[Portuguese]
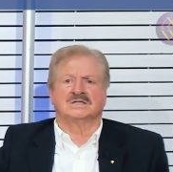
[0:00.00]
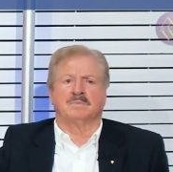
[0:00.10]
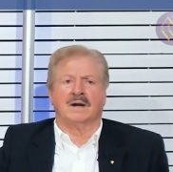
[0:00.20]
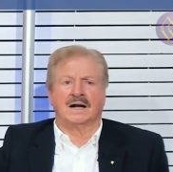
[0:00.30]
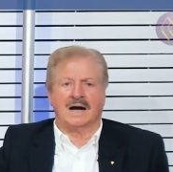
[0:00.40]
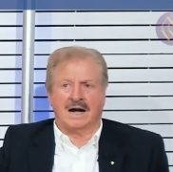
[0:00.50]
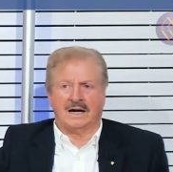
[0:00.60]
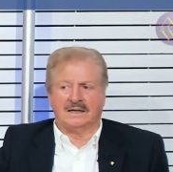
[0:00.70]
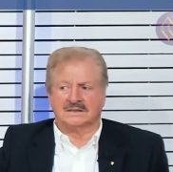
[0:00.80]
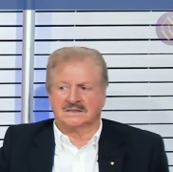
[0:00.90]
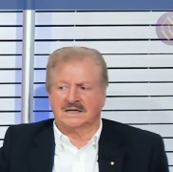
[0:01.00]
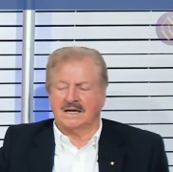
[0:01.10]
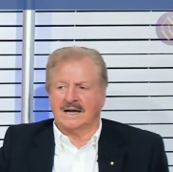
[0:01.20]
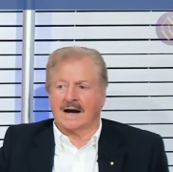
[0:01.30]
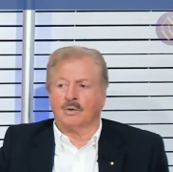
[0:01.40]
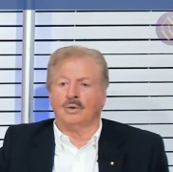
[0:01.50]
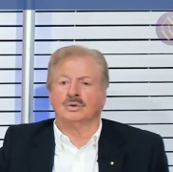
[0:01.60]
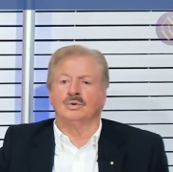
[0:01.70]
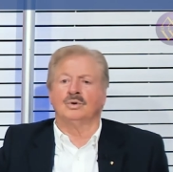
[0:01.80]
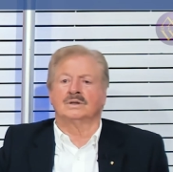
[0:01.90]
explicar-lhes que a
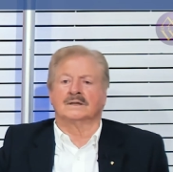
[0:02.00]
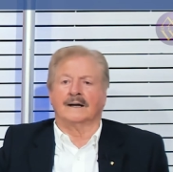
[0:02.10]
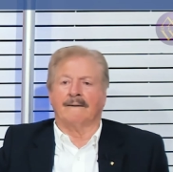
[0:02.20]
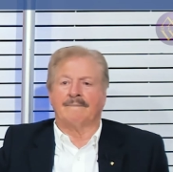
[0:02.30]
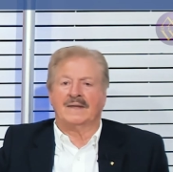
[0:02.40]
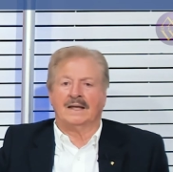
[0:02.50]
conduta